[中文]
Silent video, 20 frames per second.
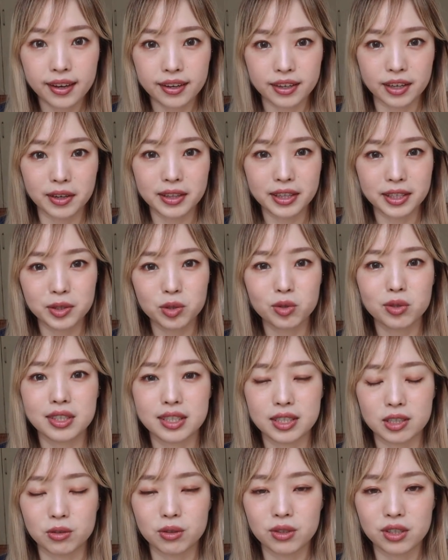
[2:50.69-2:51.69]
然后得出的
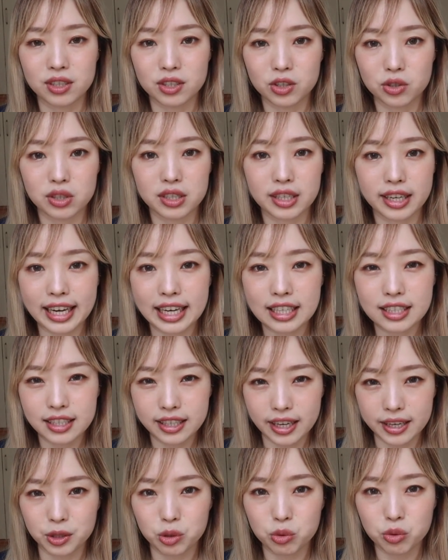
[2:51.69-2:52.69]
结论呢，就是应该是
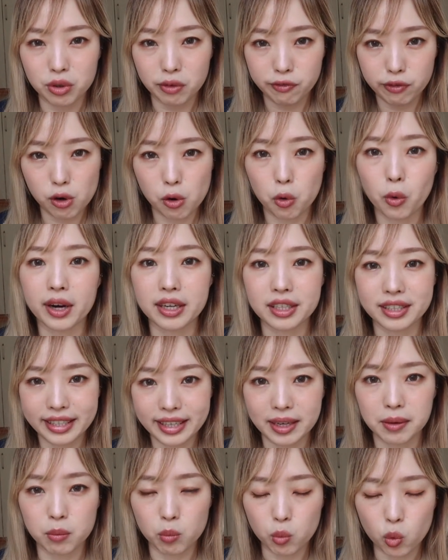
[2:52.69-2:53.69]
可以做凤凰
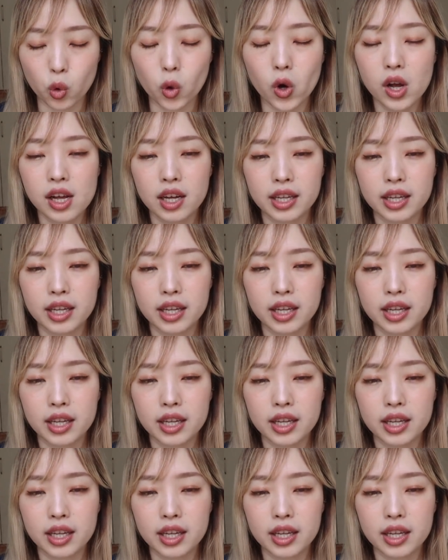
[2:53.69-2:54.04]
电波。